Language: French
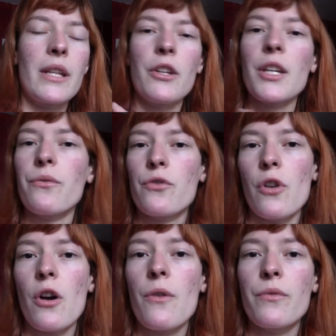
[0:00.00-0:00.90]
D'ailleurs, il faut que je
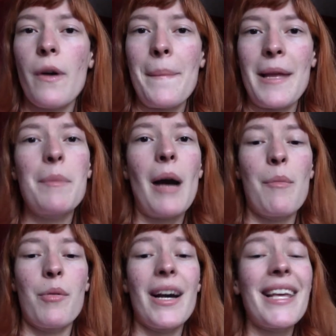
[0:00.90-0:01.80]
leur renvoie un mail par
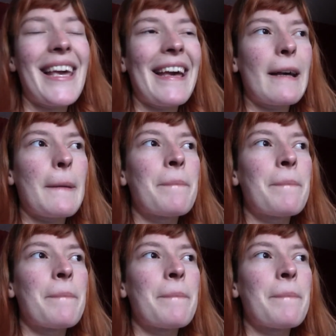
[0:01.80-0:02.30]
rapport à hier.